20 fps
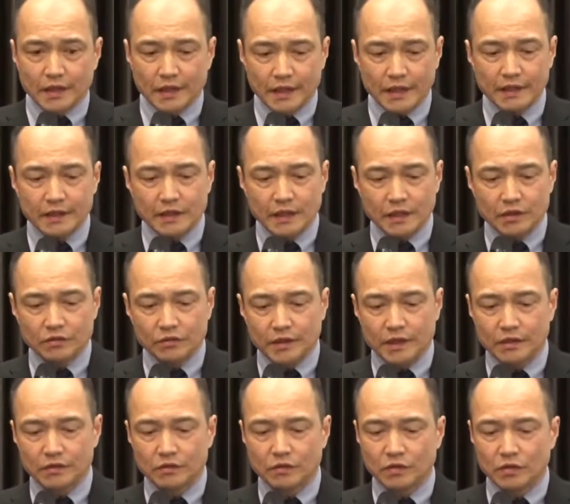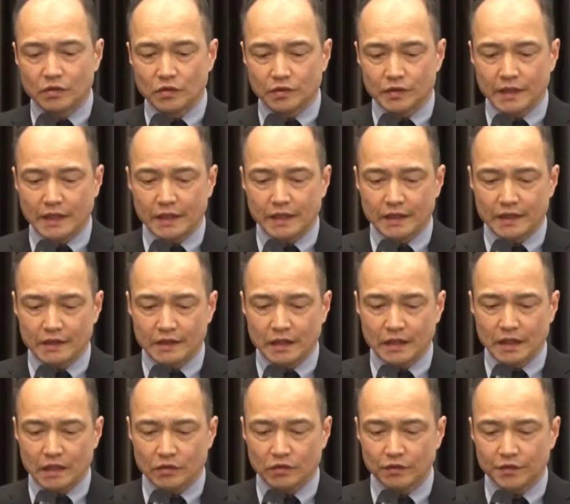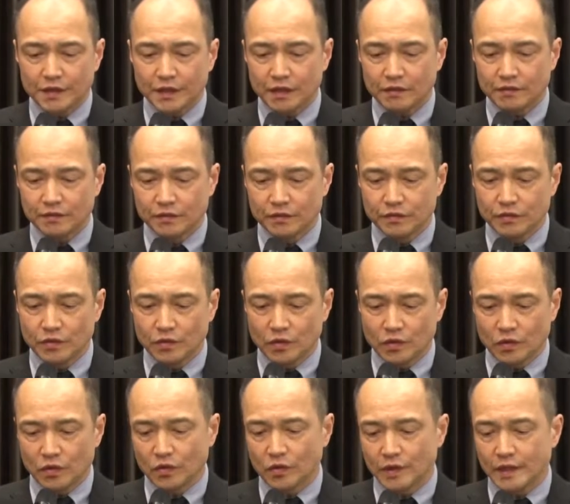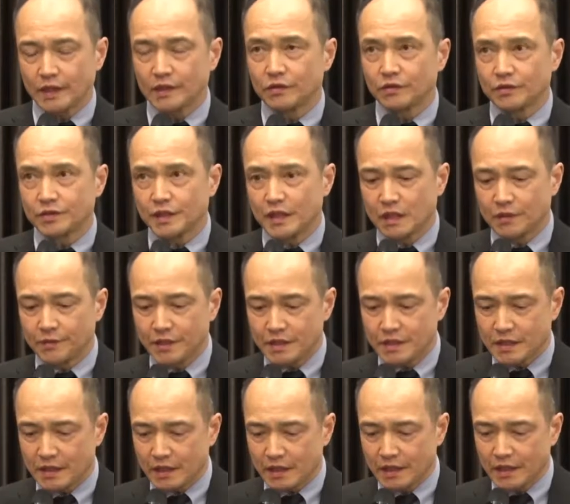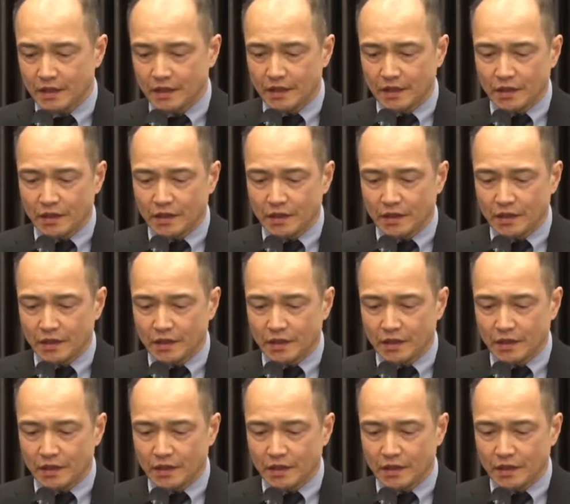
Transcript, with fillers: 現代における心の在り方が交錯するところを検討してきました